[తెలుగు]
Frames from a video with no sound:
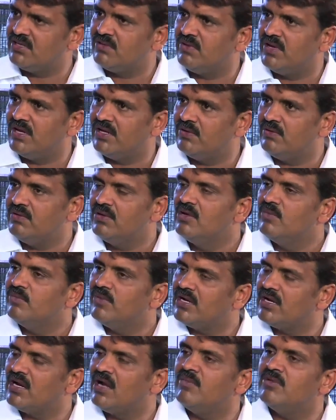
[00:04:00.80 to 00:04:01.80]
రిజర్వాయరు
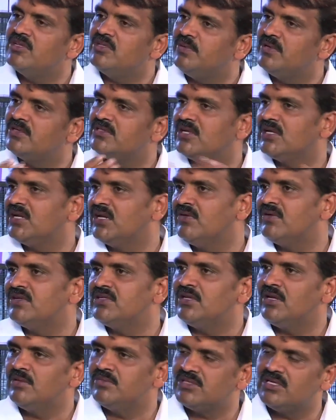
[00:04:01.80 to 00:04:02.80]
మరి రామోజీపేట దగ్గర ఇరవై
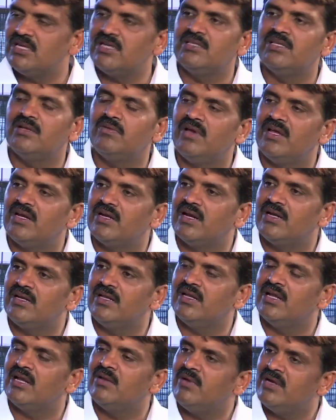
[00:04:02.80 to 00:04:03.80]
టీఎంసీల రిజర్వాయర్
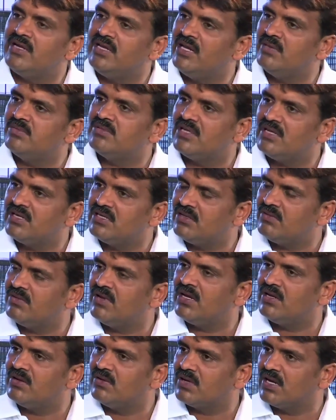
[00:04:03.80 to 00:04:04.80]
కట్టి నలభై టీఎంసీల
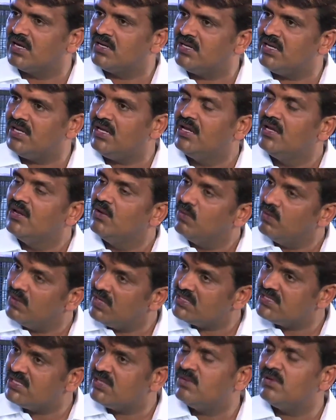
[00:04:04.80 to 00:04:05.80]
రిజర్వాయర్లు కట్టి
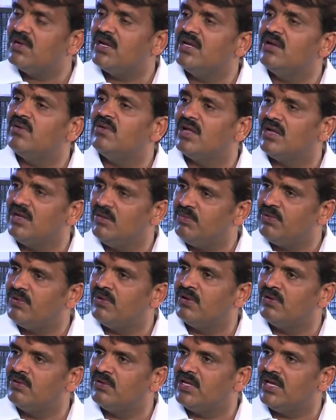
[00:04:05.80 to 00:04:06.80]
ఉన్న చెరువులన్నీ కూడా
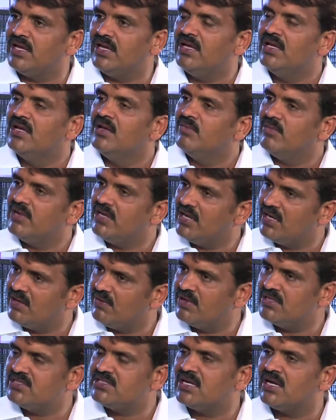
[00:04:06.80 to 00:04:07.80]
నింపుకొని ఉంటే మరి ఇలా
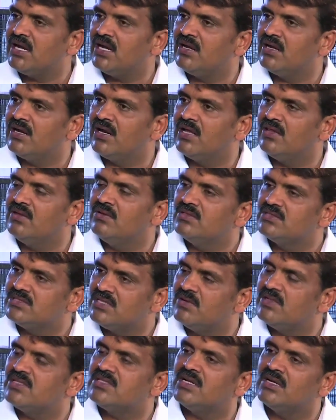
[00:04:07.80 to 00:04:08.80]
వర్షాకాలం కాదు
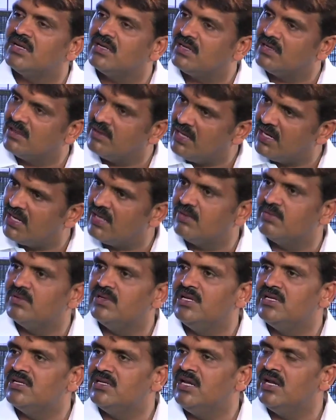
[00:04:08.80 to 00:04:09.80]
సంవత్సరం ఇలా
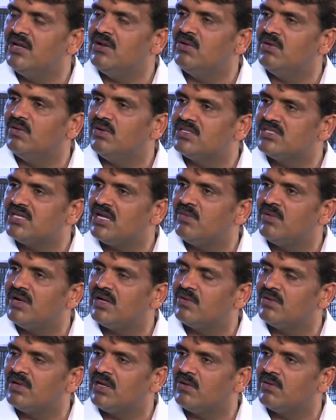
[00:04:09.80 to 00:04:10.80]
నీళ్లు వర్షాలు
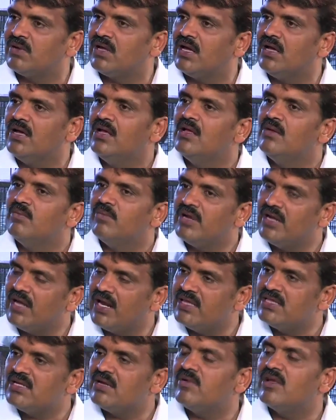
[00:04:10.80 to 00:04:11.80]
పడకున్నా కూడా మరి
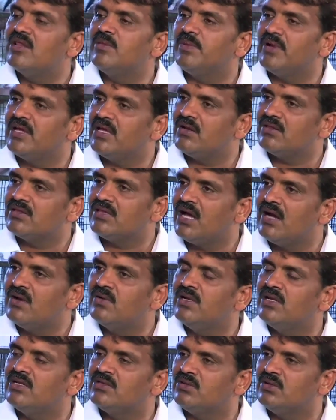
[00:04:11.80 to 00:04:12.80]
హైదరాబాద్ ప్రజలు
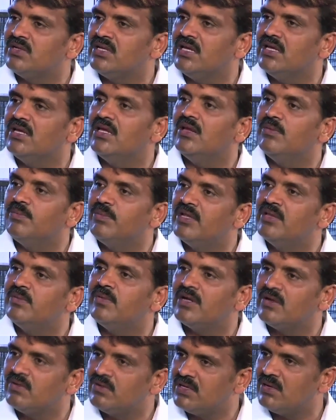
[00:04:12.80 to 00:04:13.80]
తాగునీరుతోటి ఇబ్బంది
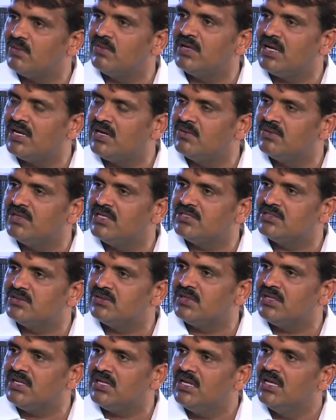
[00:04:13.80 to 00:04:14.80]
పడకుండా ఉండాలనే
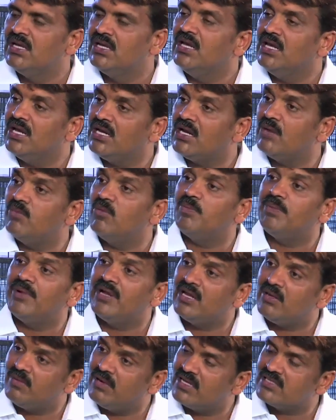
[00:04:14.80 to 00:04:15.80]
ఉద్దేశంతో ఇంకా ముప్పై
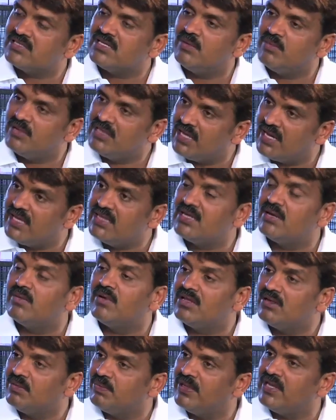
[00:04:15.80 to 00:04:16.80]
నలభై లక్షల మంది
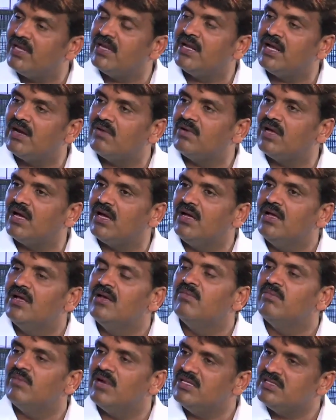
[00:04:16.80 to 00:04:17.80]
హైదరాబాద్లో పెరిగినా కూడా
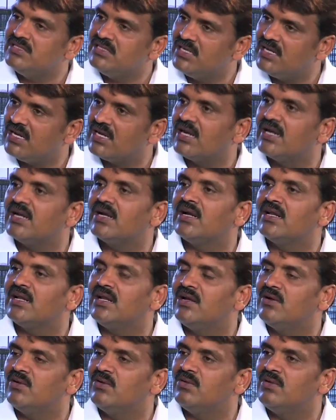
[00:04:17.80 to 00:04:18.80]
మంచినీళ్ళ కటకట
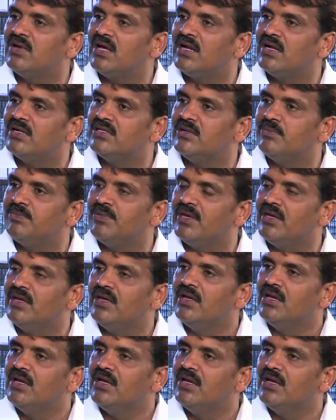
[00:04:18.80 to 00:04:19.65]
లేకుండా ఉండాలని చెప్పి